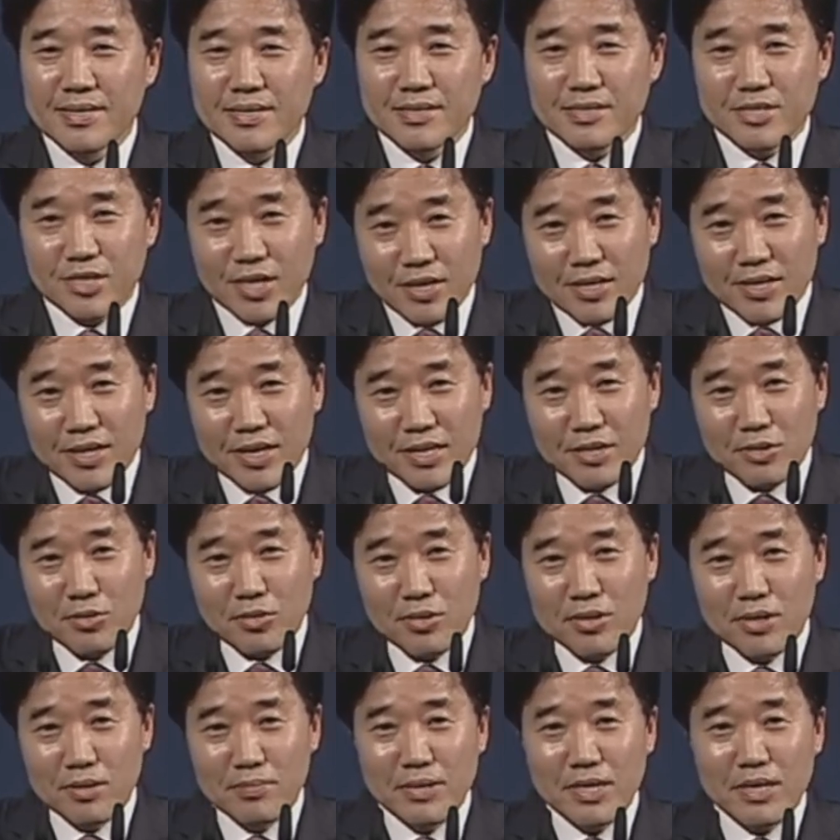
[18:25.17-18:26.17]

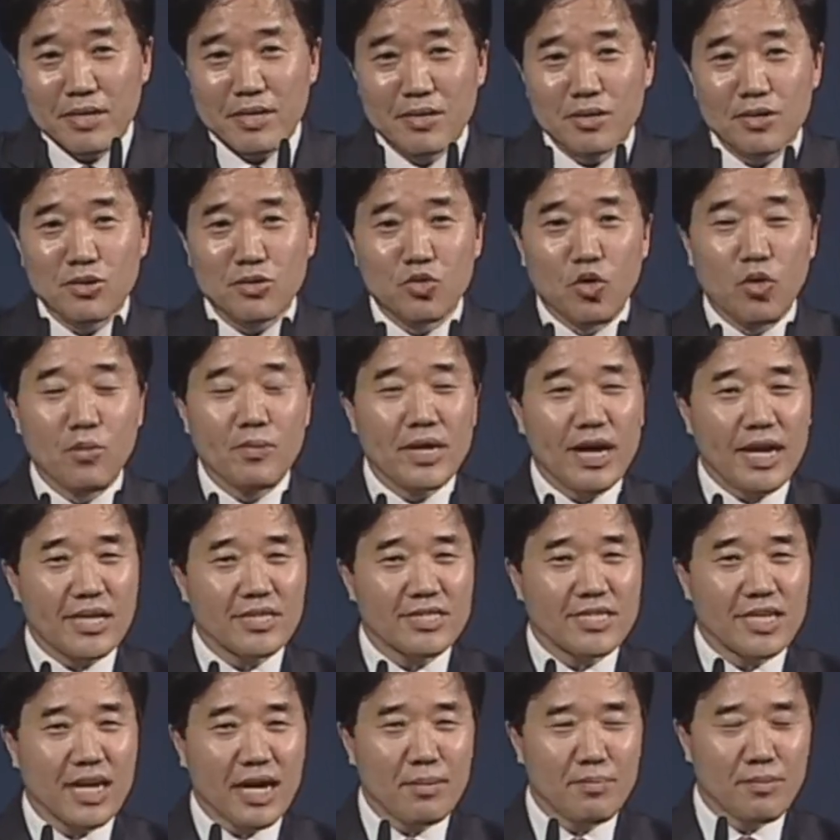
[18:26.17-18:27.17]
성경에도 이미 욥이라는
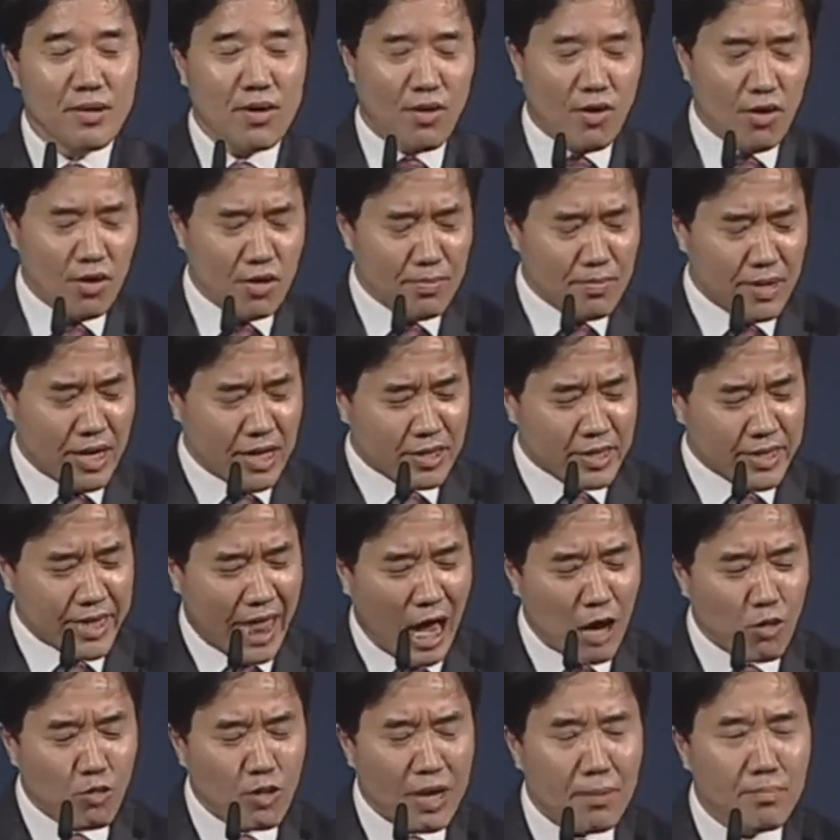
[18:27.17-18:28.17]
사람이 얼마나
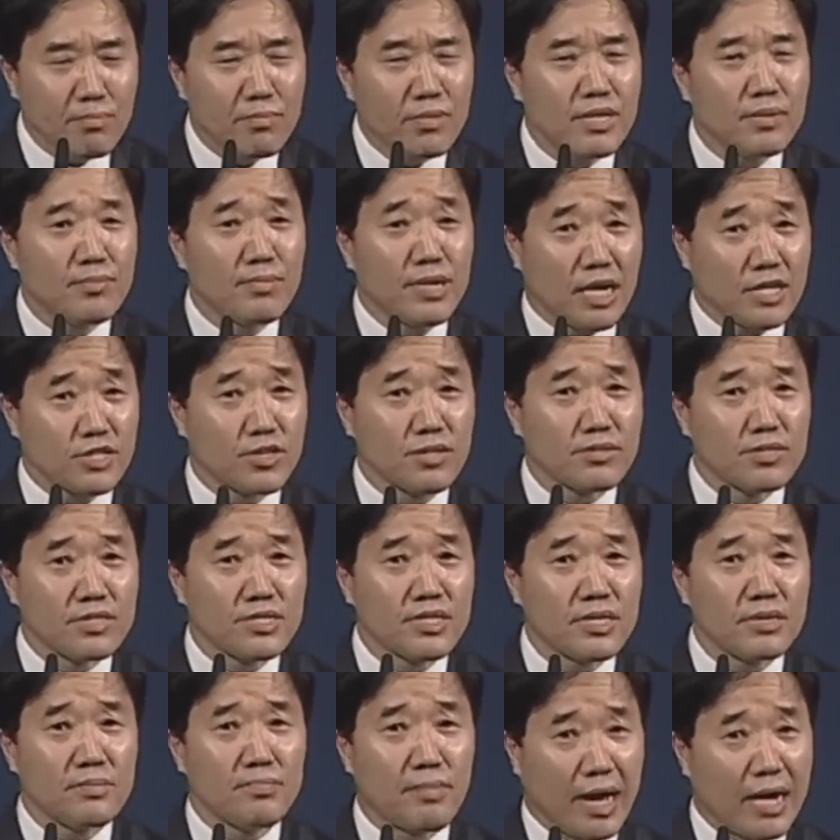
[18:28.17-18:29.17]
탁월한 믿음을
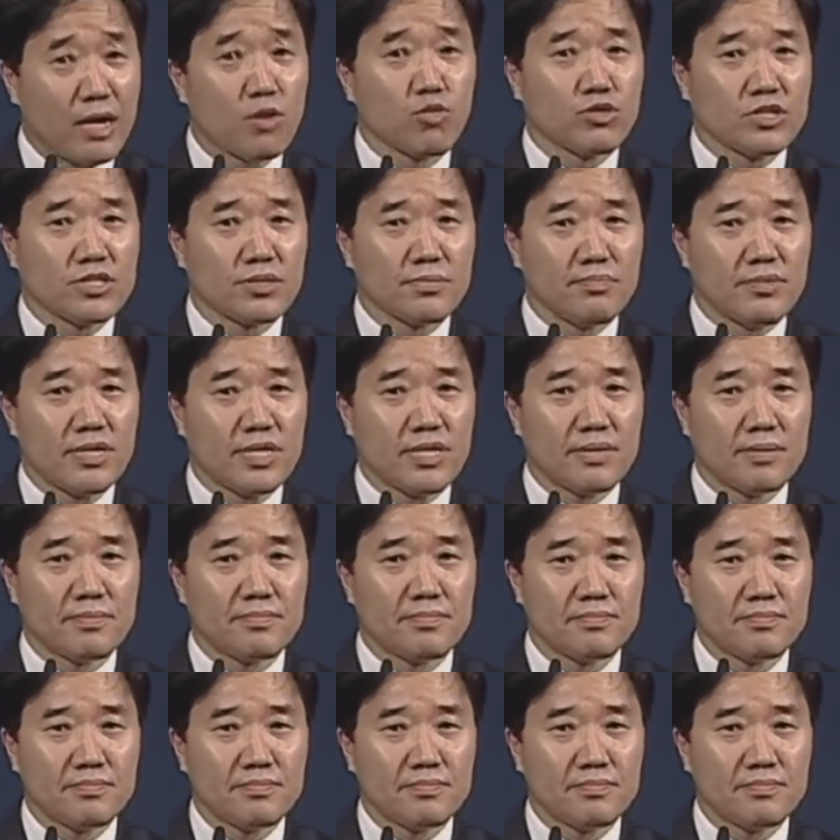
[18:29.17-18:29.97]
가졌는지를 말하고 있습니다.